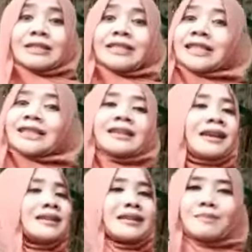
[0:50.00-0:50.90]
di
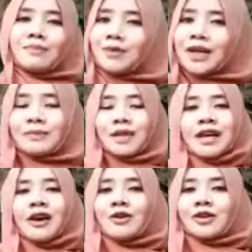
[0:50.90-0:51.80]
tengah gempuran
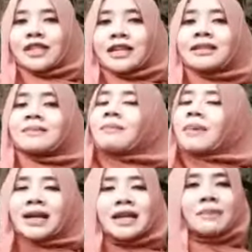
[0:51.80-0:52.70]
berita hoax yang
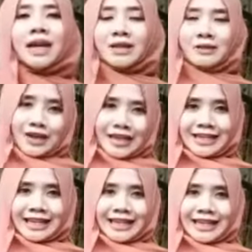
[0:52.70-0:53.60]
semakin banyak di
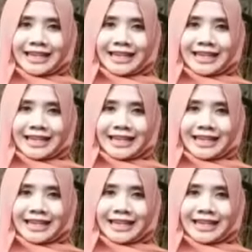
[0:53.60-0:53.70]
Indonesia.